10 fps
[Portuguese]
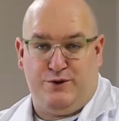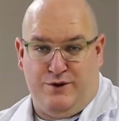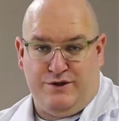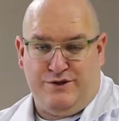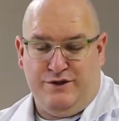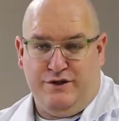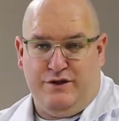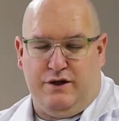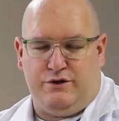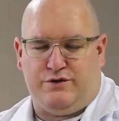de hoje,
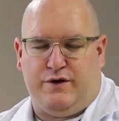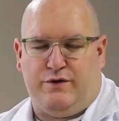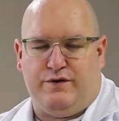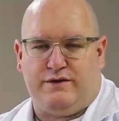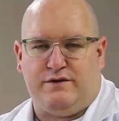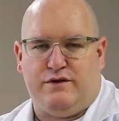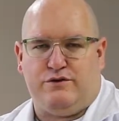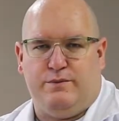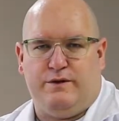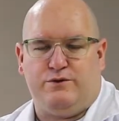a gente vai conversar
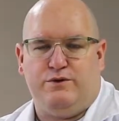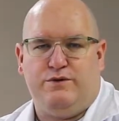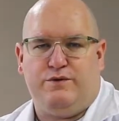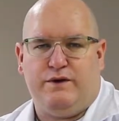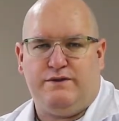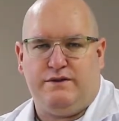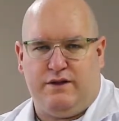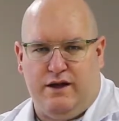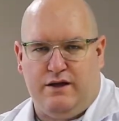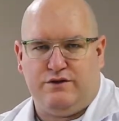sobre as
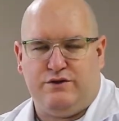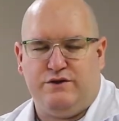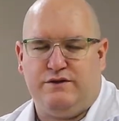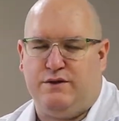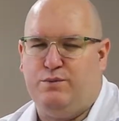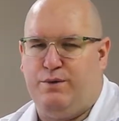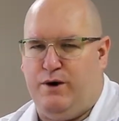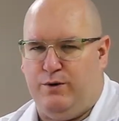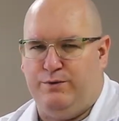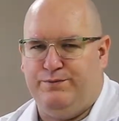universidades de São
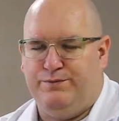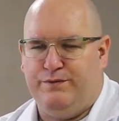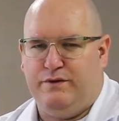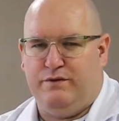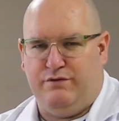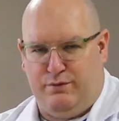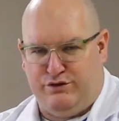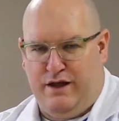Paulo. Vamos